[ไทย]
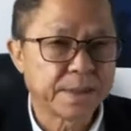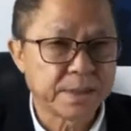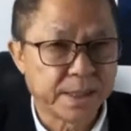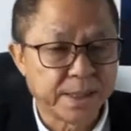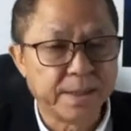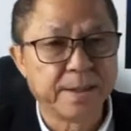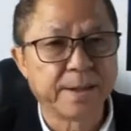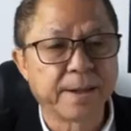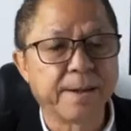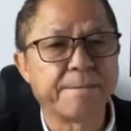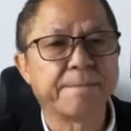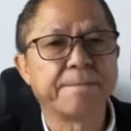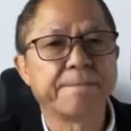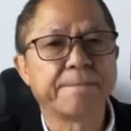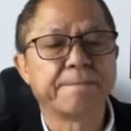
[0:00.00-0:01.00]
อย่าเอาเรื่อง
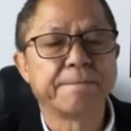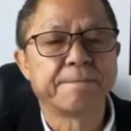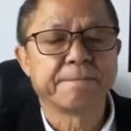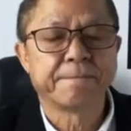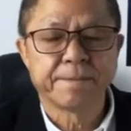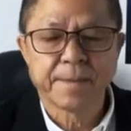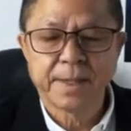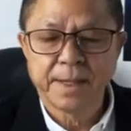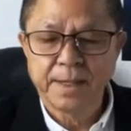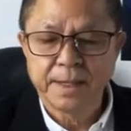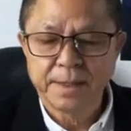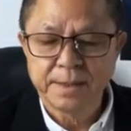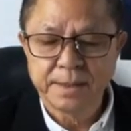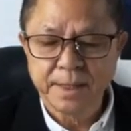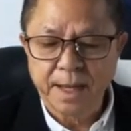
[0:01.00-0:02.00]
การเมืองมาใส่กัน
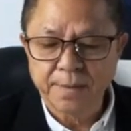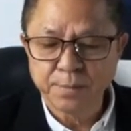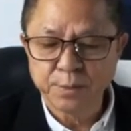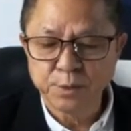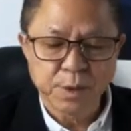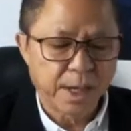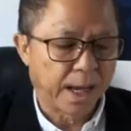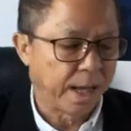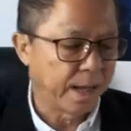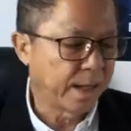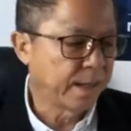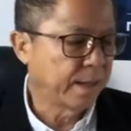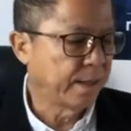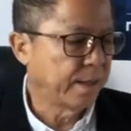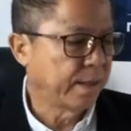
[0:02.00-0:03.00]
ฝากถึง
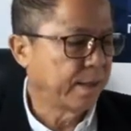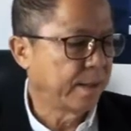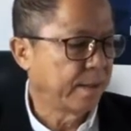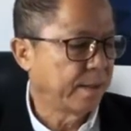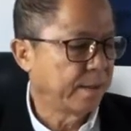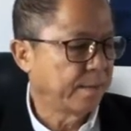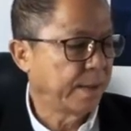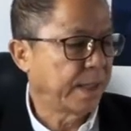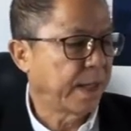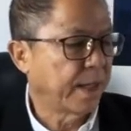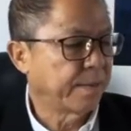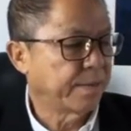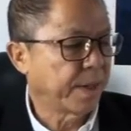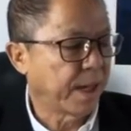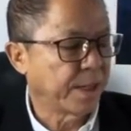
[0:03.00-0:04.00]
สื่อสำนักหนึ่งที่บอก
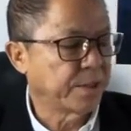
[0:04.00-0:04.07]
ว่า